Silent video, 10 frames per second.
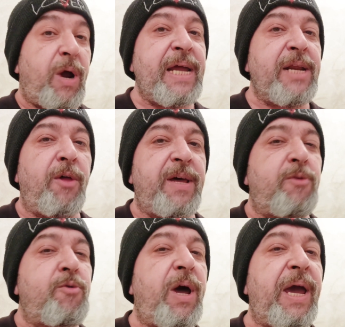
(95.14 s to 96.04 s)
Rain on the
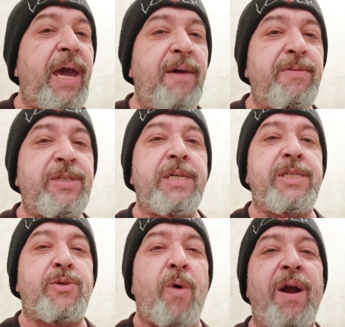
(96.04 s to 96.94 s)
Graves
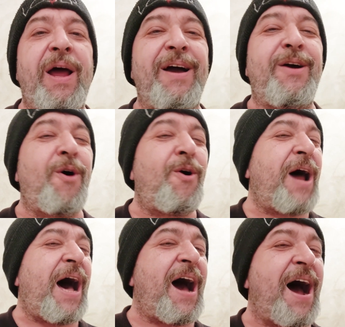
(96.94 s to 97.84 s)
suona
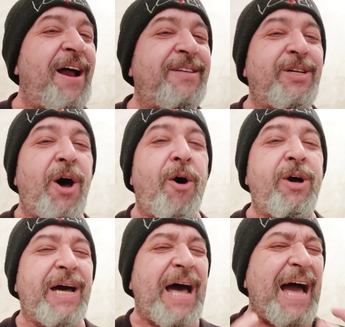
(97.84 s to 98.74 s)
ancora hard
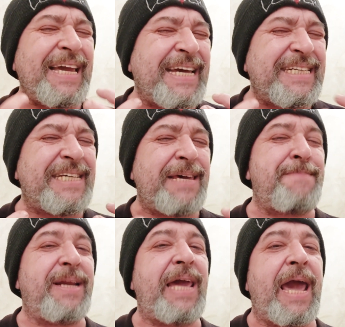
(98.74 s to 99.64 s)
rock, anche se in
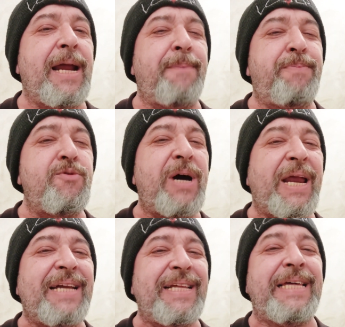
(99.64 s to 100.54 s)
maniera più
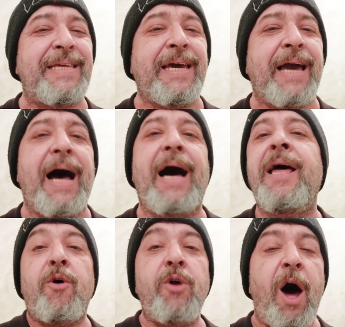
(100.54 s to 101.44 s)
granitica,
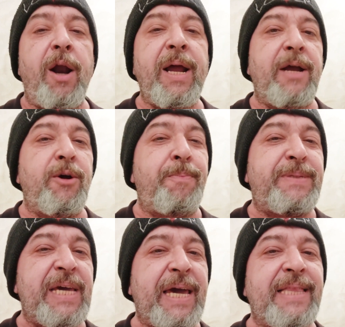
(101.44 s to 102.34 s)
con l'organo
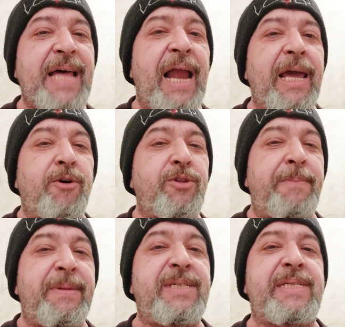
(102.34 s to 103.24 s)
psichedelico
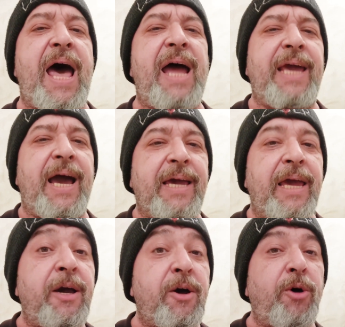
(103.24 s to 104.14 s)
di Misteria che
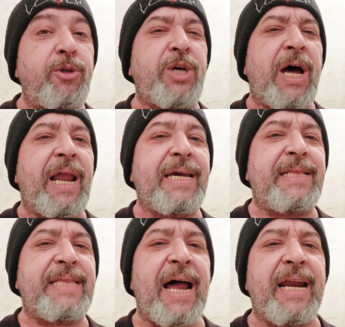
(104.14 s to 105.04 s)
incrocia la
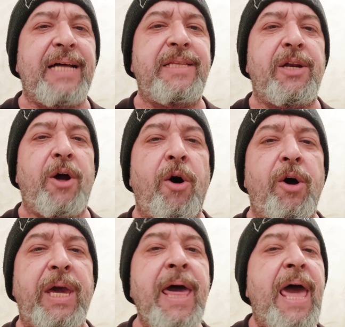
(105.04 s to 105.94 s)
chitarra di
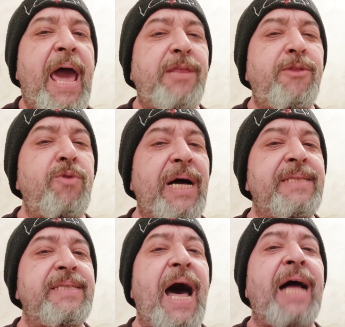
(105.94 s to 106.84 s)
Roy ed un
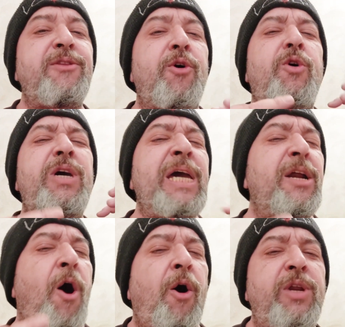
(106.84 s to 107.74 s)
cantato
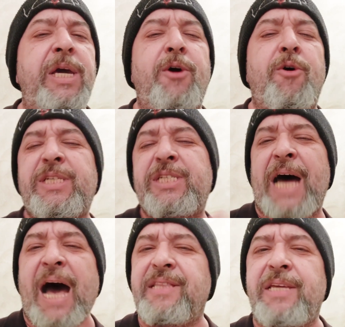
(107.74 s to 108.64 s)
ironico e
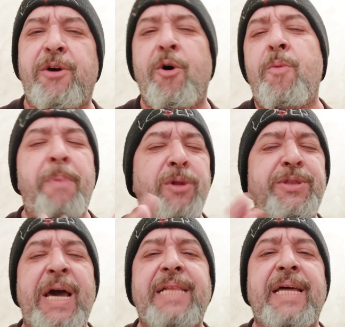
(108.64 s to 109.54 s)
sadico, un po'
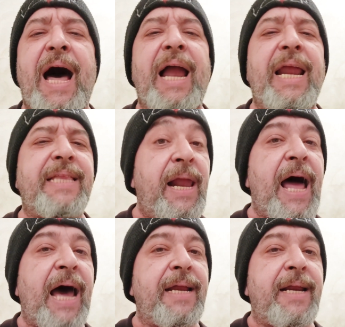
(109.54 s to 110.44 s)
teatrale
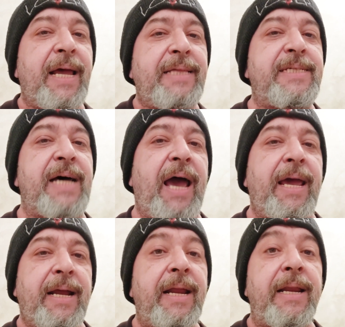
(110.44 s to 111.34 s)
dell'Air Raid
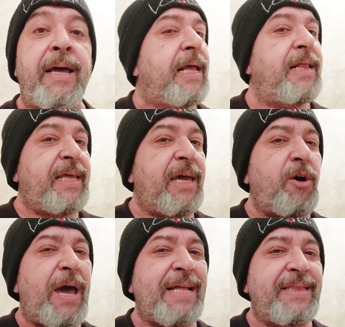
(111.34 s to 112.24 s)
Siren. Il
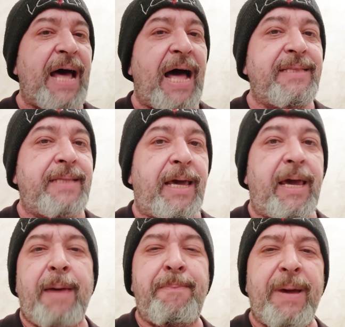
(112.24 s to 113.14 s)
tiro è
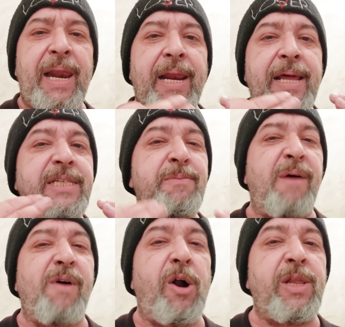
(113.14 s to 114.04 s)
andante e per
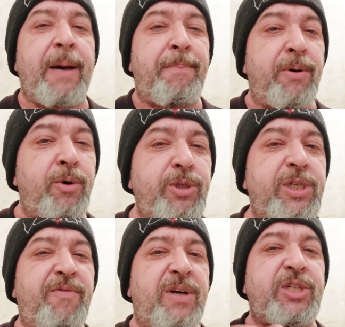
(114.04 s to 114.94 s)
l'ennesima volta
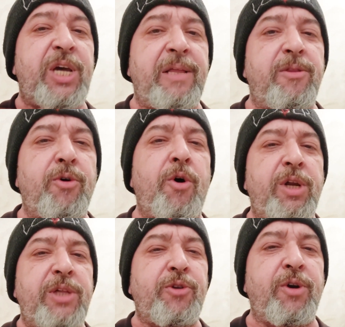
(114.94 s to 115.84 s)
Bruce fa centro col
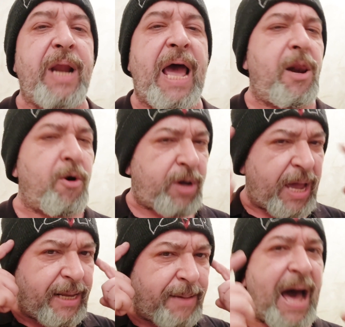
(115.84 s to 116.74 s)
ritornello
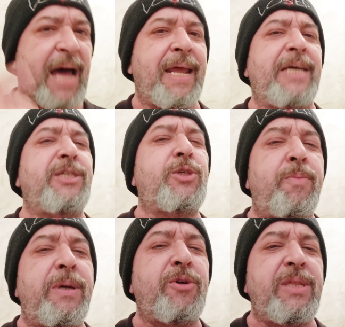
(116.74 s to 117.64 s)
che rimane
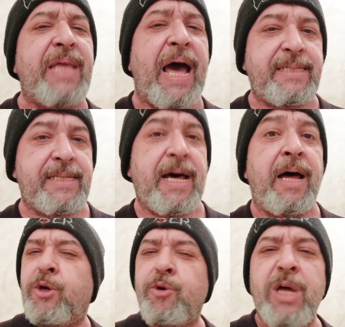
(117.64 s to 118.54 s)
subito in
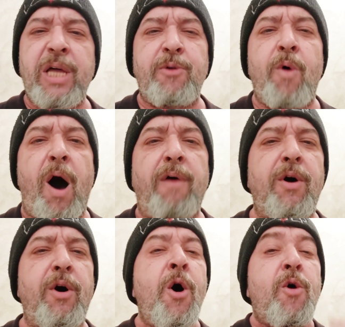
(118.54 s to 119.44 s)
testa. Chiude di
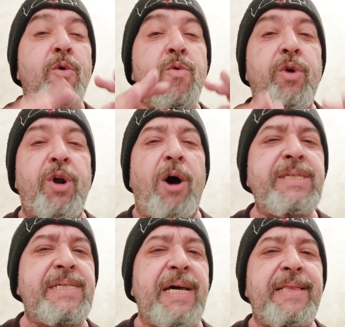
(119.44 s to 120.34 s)
nuovo un
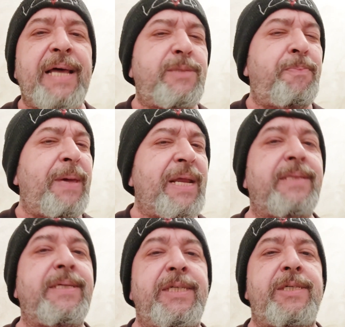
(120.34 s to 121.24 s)
Roy Z
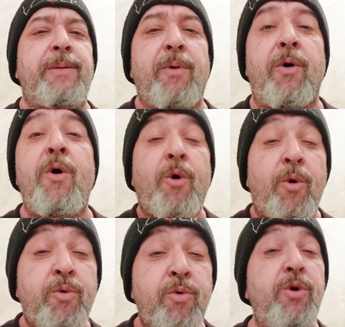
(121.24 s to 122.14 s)
ispiratissimo,
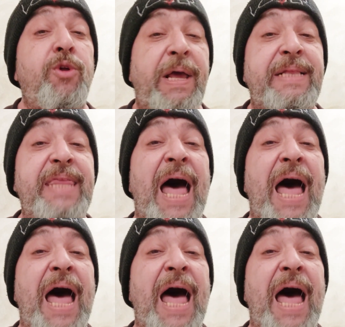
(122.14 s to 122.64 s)
con uno dei